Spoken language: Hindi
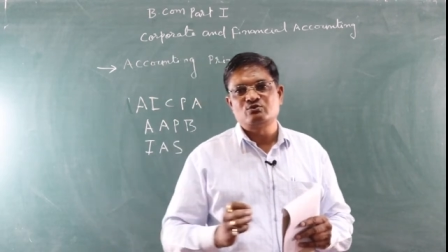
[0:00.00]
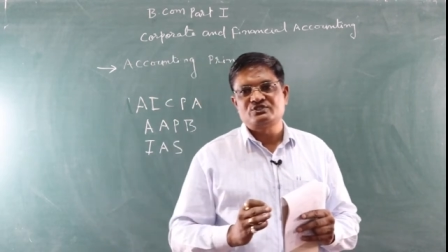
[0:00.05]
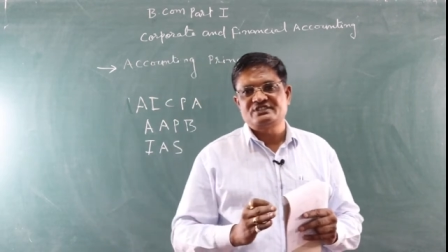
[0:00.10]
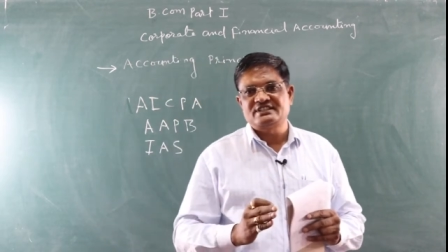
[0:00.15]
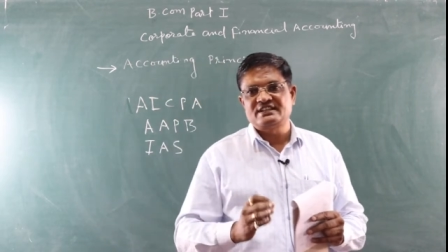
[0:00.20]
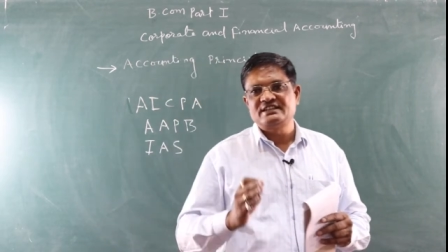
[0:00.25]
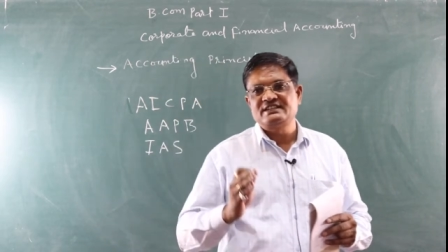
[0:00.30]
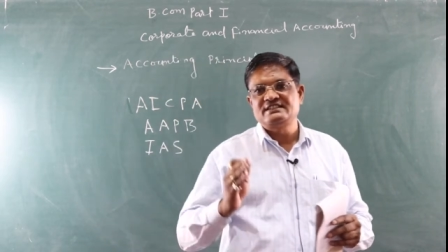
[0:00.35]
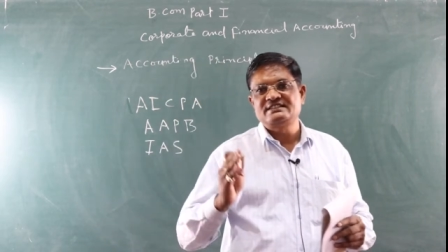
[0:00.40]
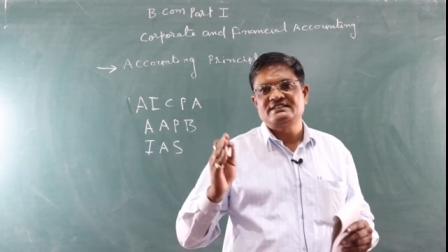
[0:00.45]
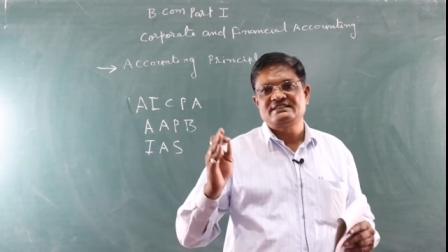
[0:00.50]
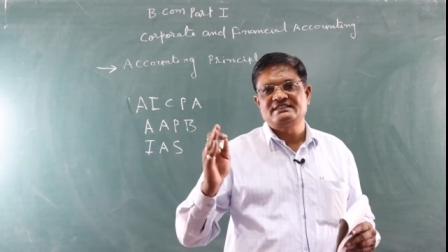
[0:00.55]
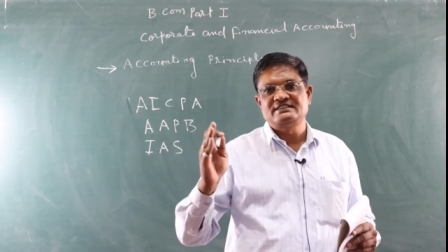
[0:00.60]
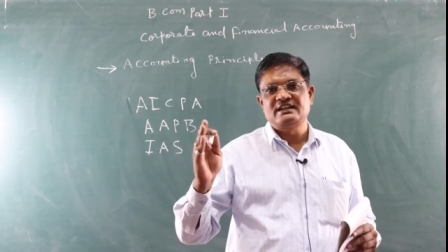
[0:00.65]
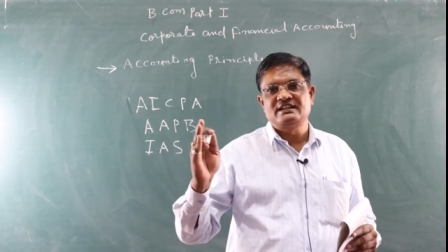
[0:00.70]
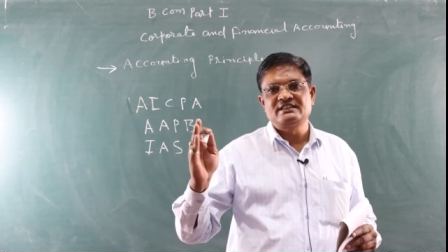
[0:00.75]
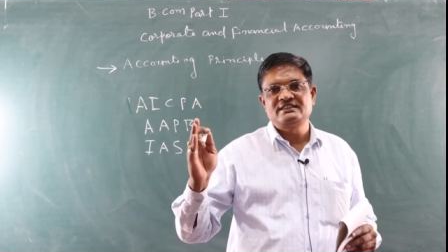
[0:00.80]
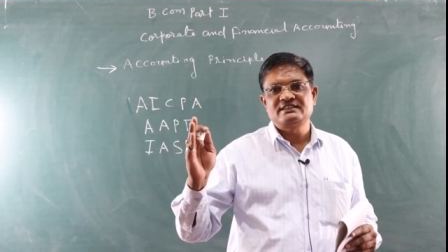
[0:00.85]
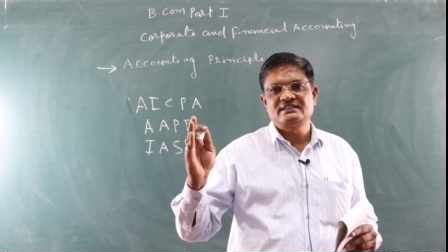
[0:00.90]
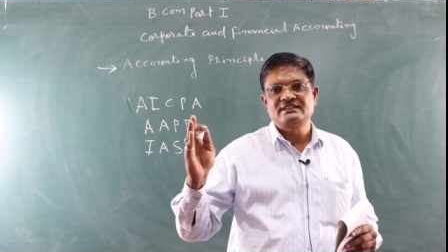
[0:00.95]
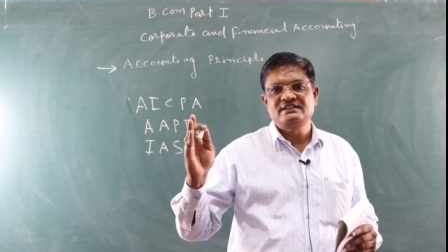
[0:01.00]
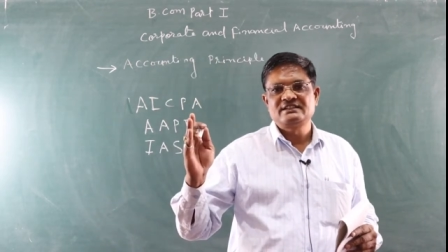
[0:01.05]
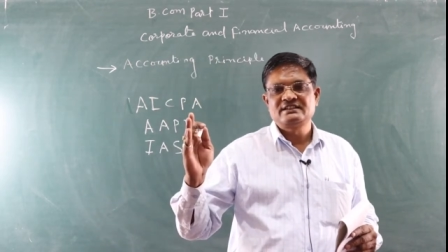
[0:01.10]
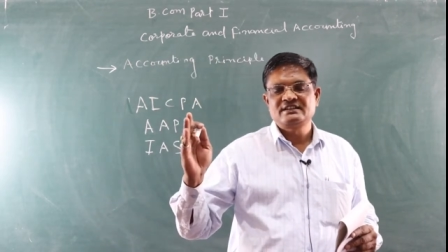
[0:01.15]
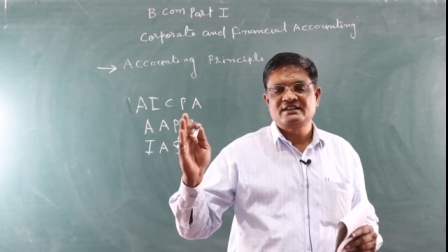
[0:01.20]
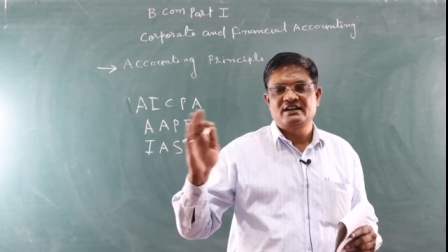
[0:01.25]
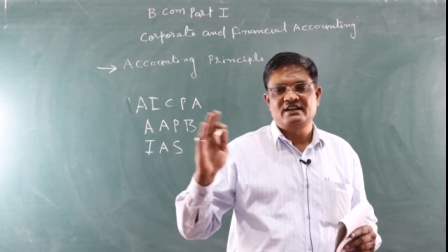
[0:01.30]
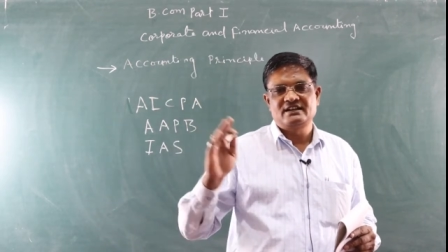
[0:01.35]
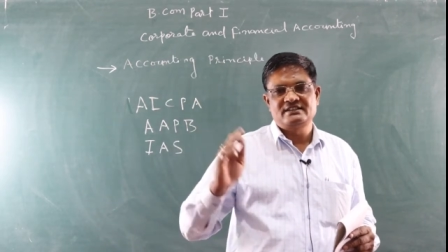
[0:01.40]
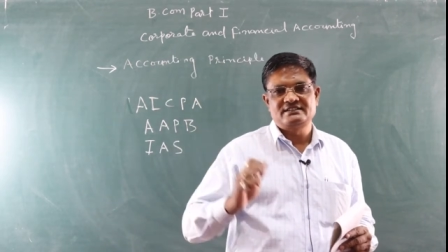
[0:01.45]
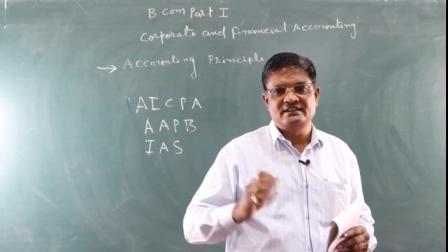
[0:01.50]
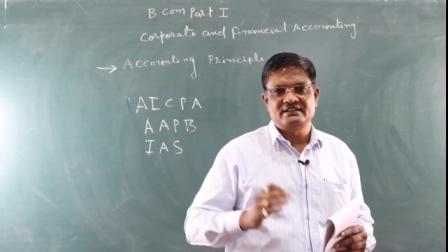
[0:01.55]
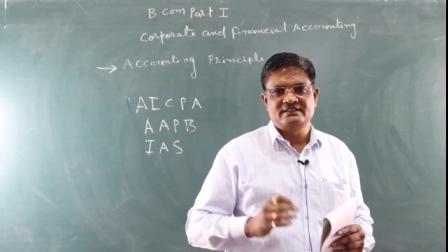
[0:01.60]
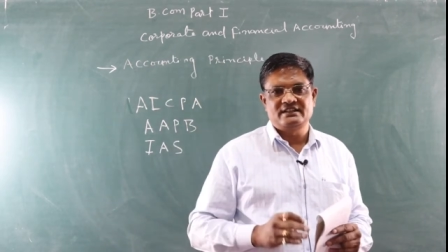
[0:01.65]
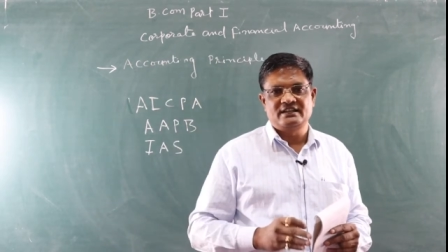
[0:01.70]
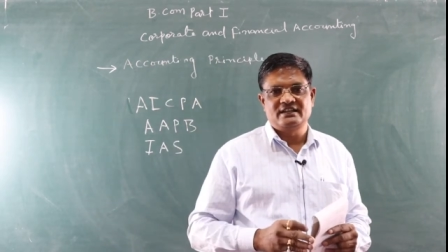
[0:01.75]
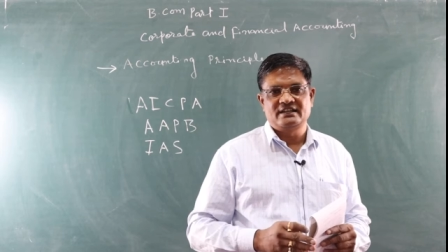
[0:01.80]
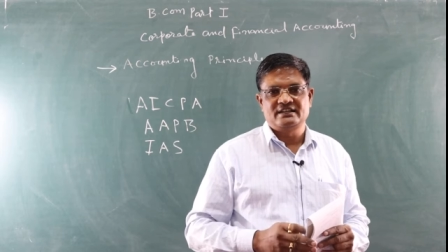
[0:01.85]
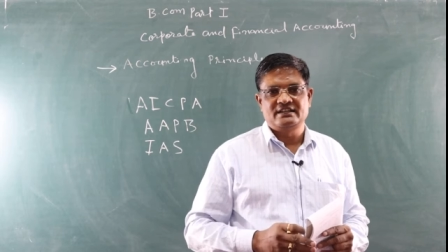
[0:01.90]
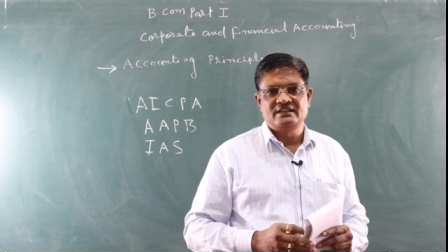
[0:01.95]
उसे ही सिद्धांत कहा
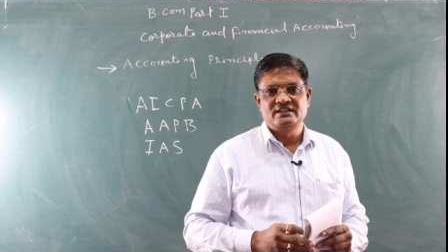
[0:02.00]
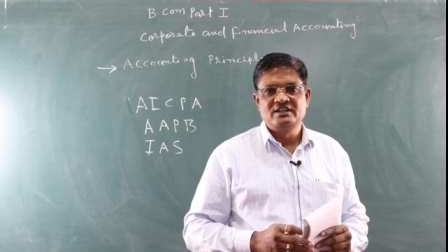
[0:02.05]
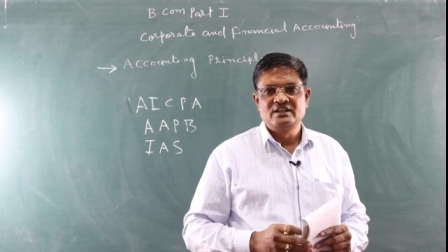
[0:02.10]
जाता है